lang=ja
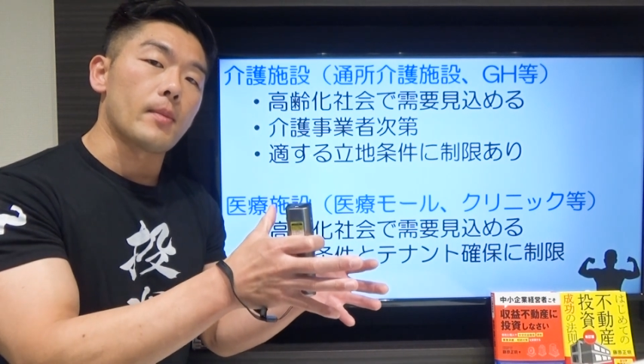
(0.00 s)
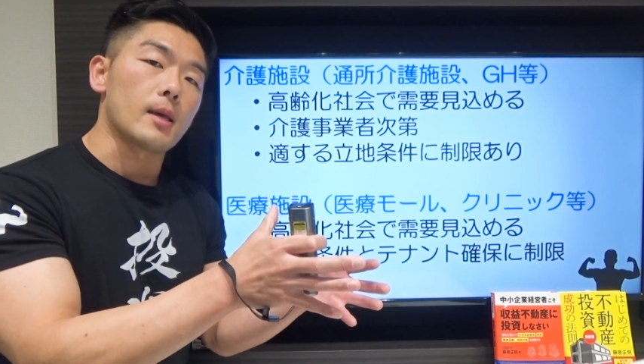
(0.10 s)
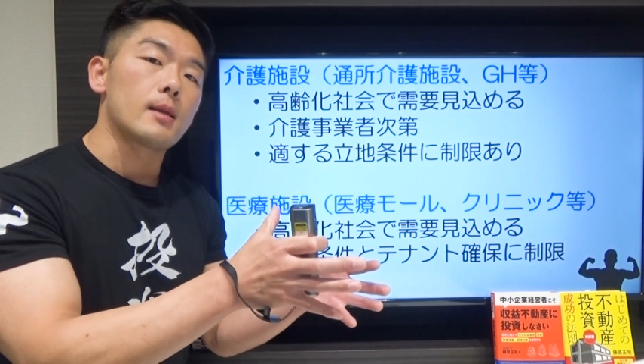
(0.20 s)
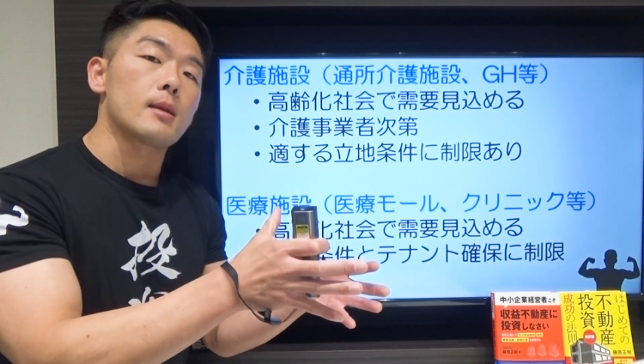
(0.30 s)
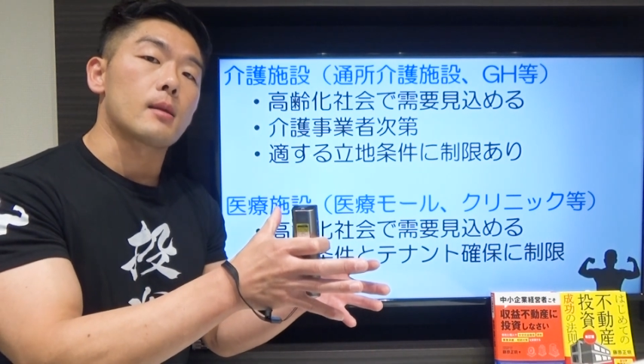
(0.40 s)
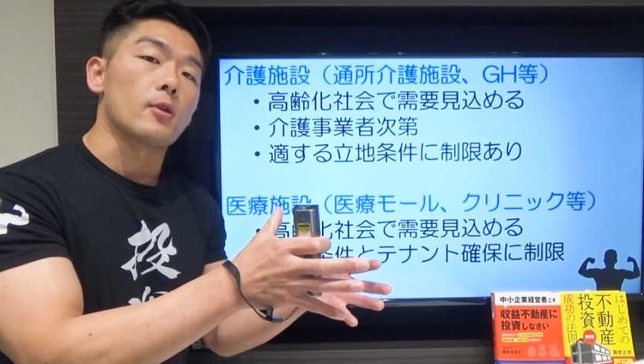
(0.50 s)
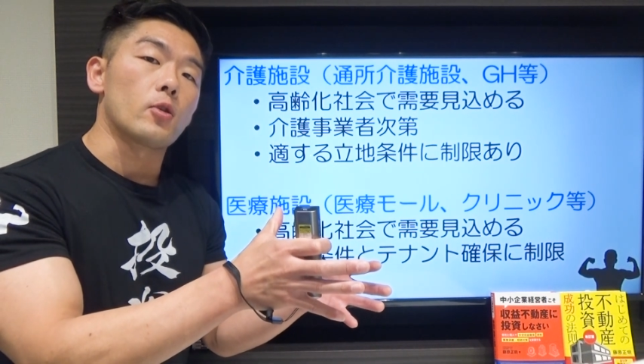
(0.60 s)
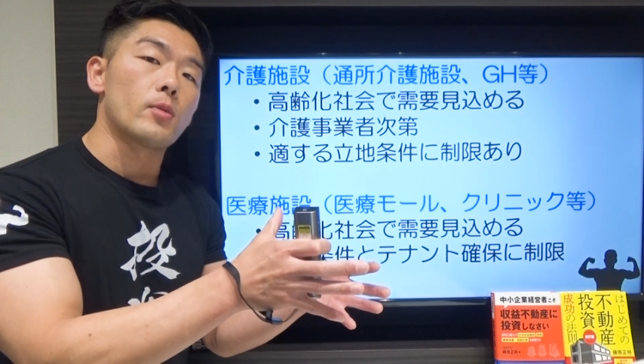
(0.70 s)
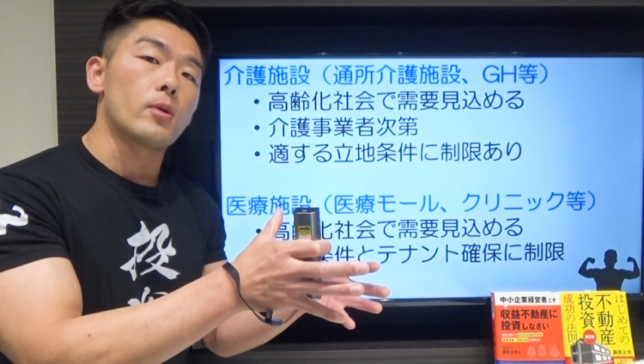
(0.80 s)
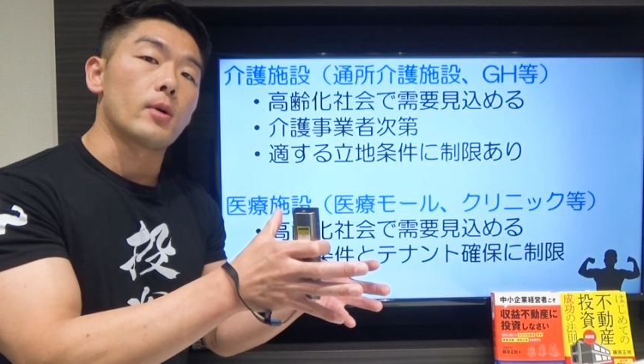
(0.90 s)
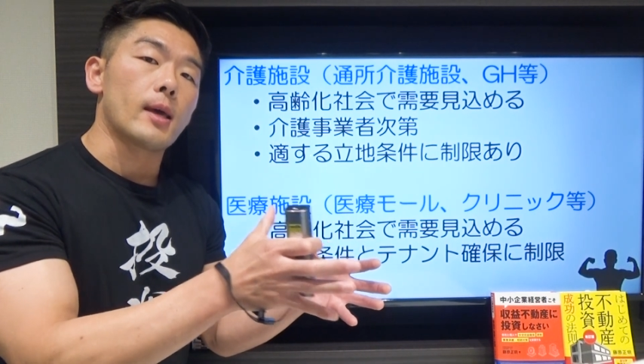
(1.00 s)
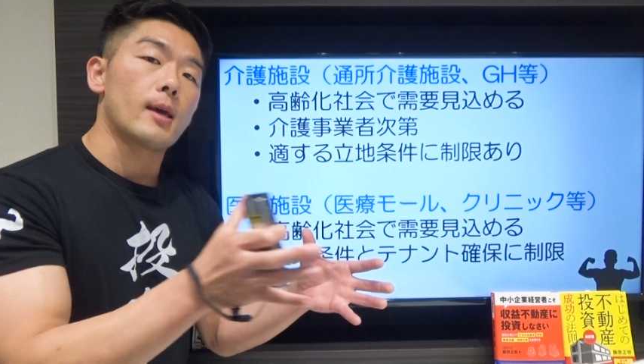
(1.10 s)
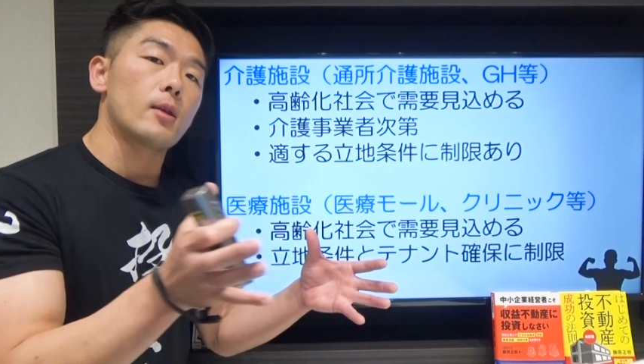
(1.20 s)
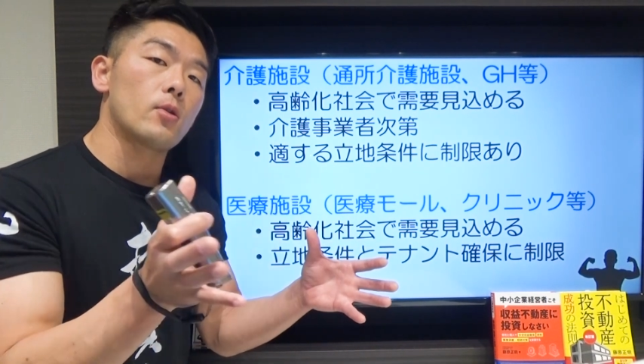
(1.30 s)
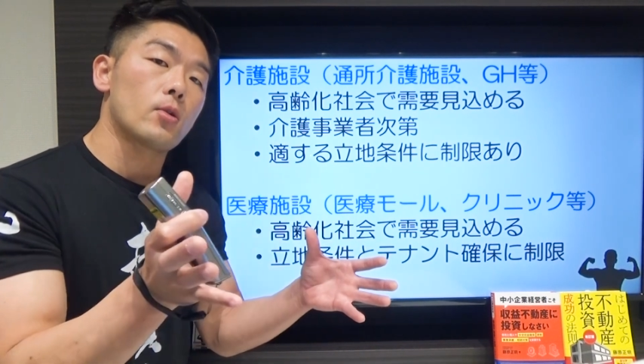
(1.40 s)
まあいいんですけども、
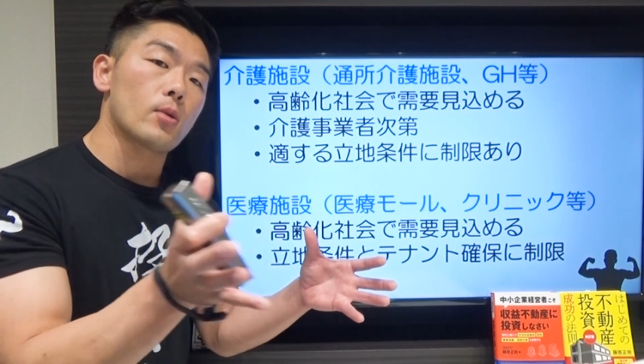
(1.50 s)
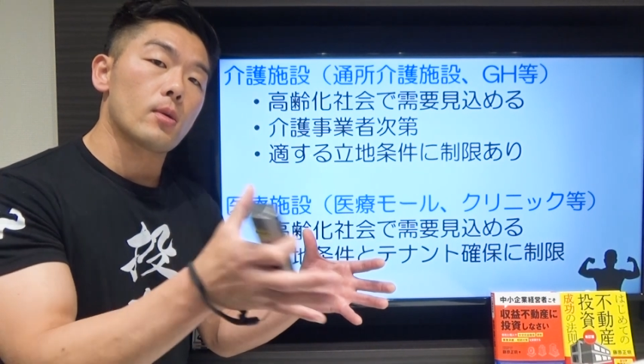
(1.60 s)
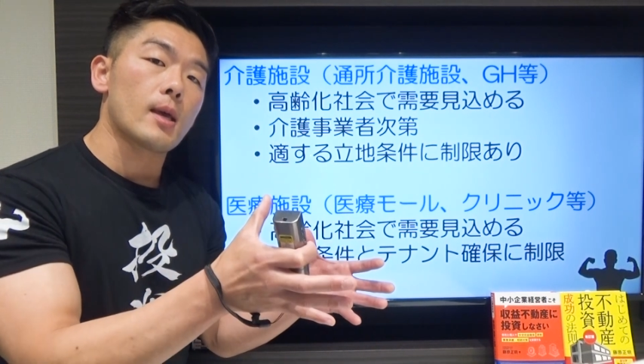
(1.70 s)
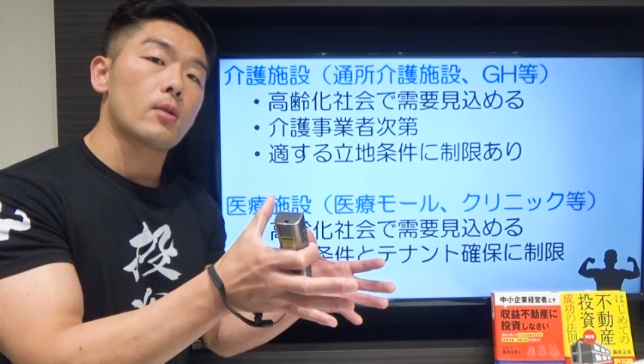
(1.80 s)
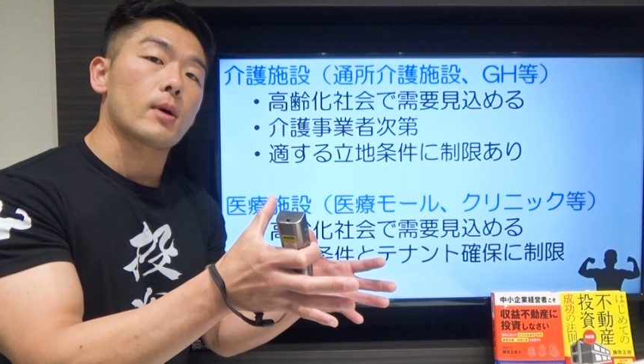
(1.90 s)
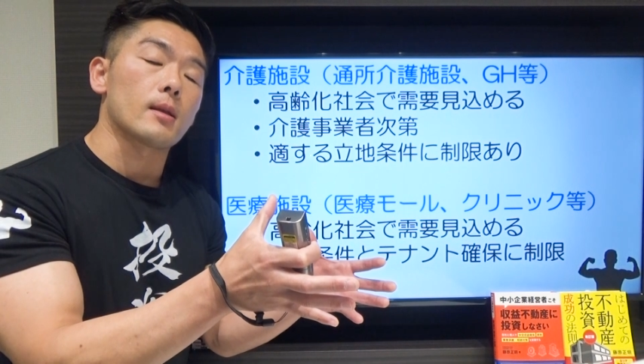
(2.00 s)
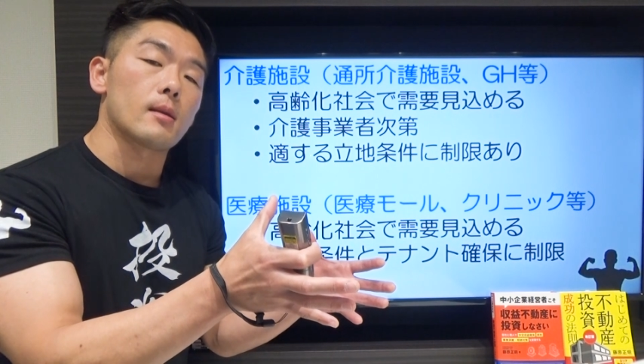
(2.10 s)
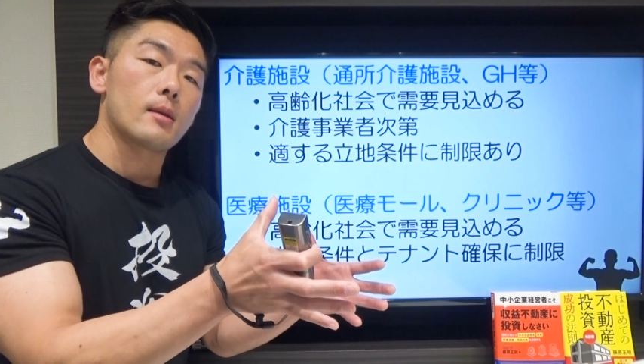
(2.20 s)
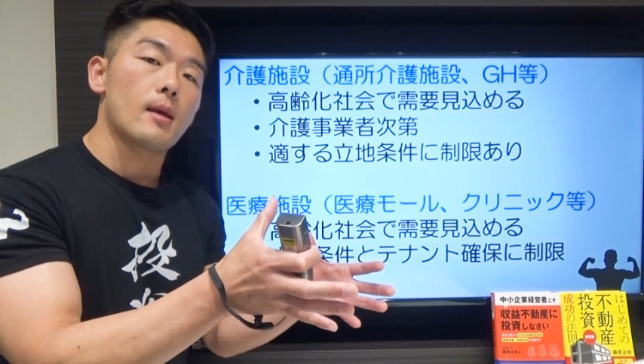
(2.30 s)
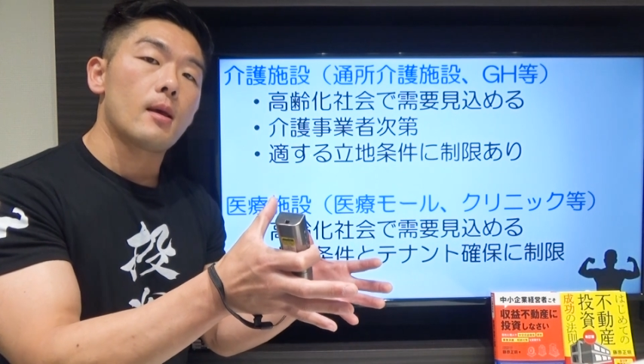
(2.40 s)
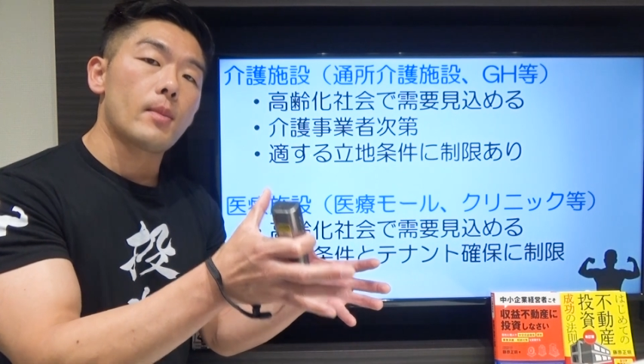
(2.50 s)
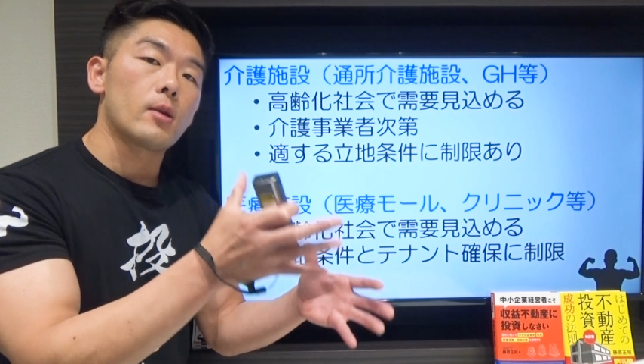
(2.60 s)
え入居付けとかですね、